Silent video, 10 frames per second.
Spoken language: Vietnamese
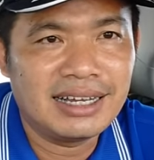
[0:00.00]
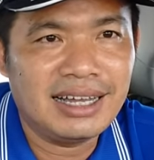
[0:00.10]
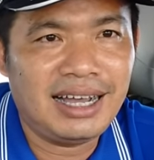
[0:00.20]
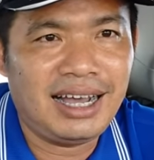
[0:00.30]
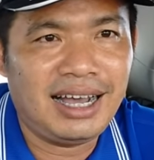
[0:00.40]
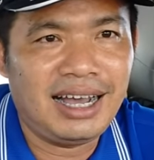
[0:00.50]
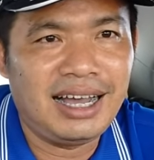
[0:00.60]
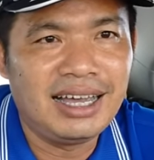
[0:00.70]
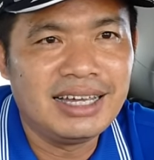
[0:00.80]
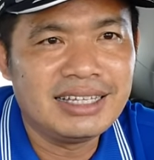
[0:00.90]
à,
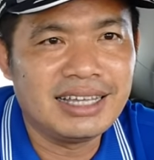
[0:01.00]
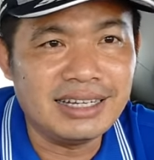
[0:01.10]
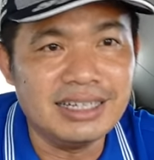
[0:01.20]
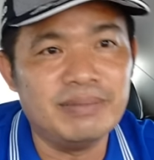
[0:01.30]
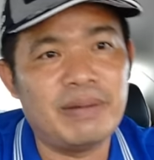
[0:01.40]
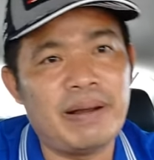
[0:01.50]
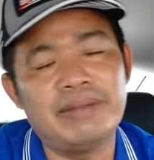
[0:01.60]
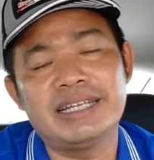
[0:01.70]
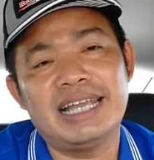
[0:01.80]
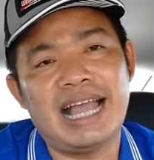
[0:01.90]
những người mà phản
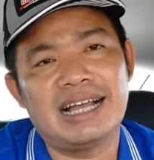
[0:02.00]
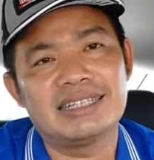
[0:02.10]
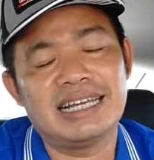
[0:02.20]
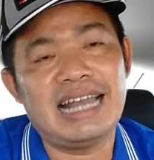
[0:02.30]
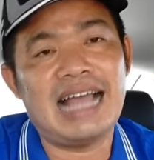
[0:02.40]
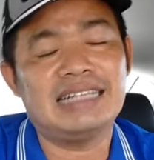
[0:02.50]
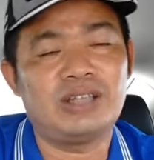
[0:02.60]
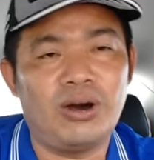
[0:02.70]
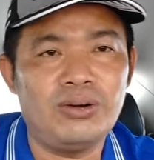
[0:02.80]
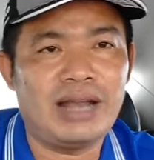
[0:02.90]
biện chị hằng thì đa
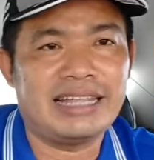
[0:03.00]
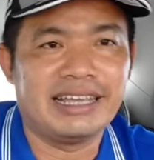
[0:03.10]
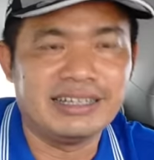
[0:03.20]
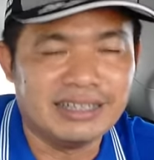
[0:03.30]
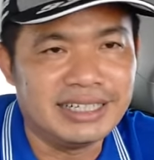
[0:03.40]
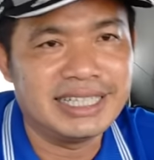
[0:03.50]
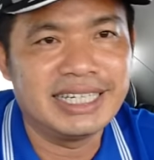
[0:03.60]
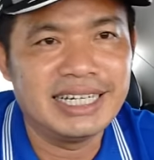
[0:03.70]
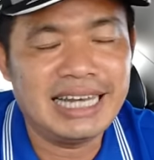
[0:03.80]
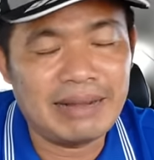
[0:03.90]
số là những người
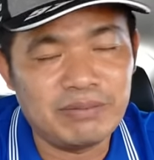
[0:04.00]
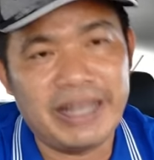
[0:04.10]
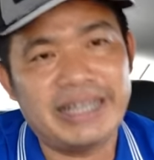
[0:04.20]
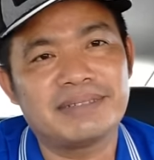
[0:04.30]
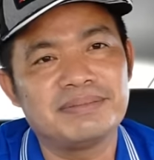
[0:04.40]
làm việc